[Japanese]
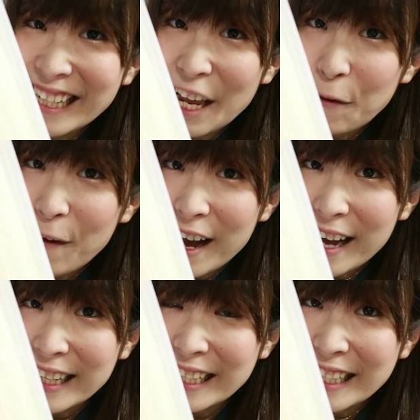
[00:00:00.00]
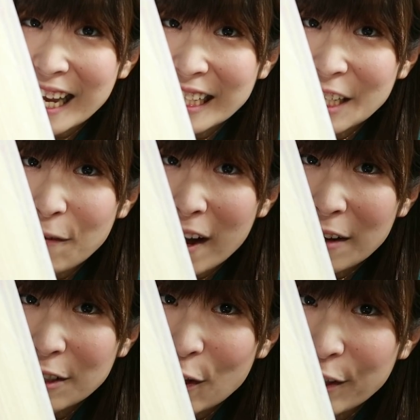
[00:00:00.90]
田県は稲
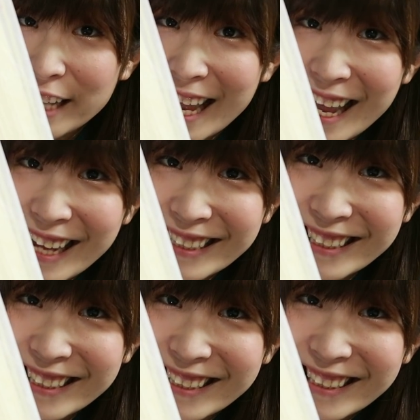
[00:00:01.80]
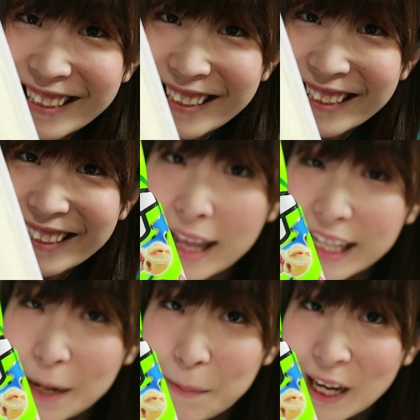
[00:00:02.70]
庭うどんです。
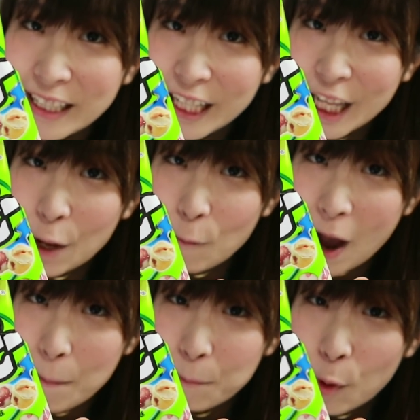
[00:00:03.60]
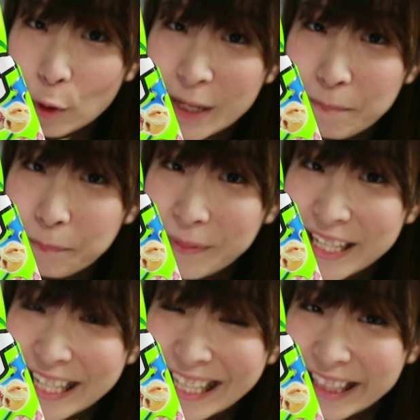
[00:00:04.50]
山形県は
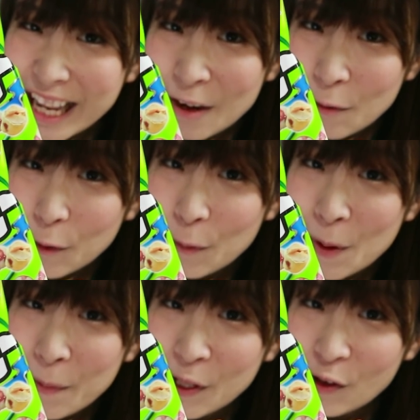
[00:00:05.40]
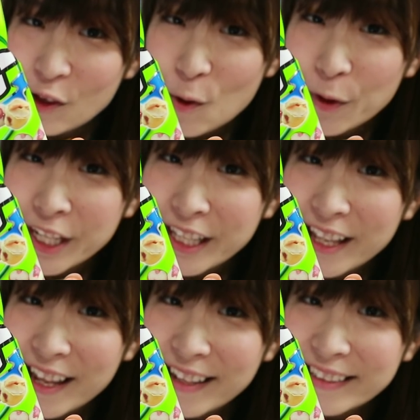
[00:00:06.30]
ポリッピー、電録豆の商品
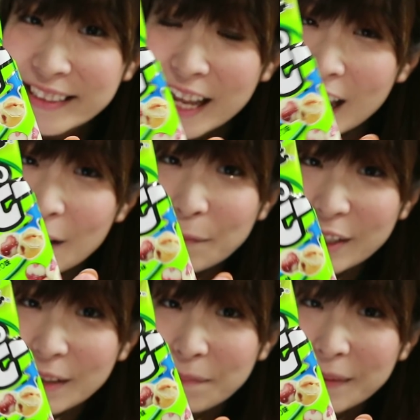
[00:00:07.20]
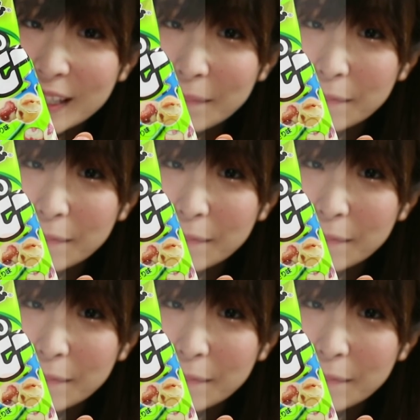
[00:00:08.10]
です。ポリッピー、